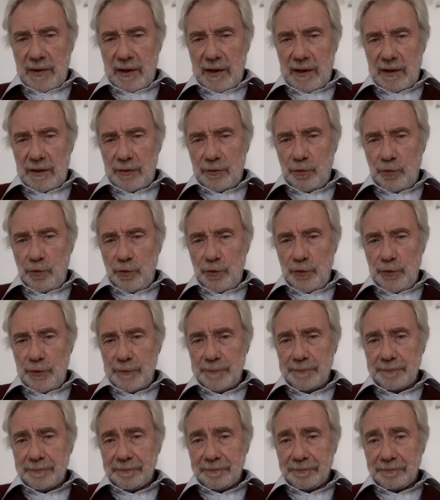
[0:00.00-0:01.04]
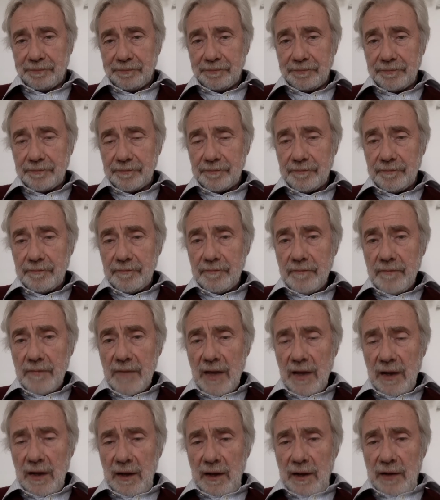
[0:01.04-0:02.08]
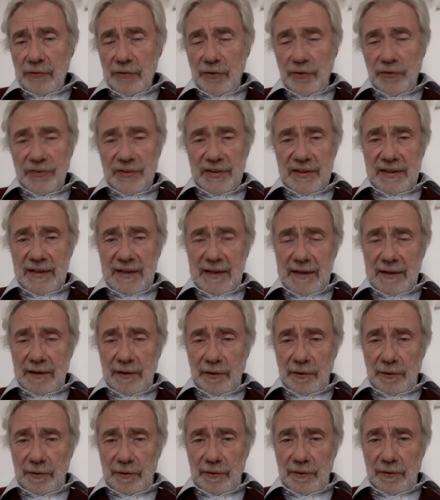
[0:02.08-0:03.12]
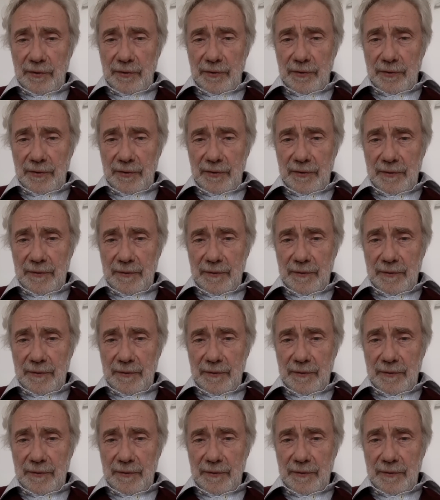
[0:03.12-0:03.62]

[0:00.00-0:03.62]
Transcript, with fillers: a eu lieu. Ceci dit, euh,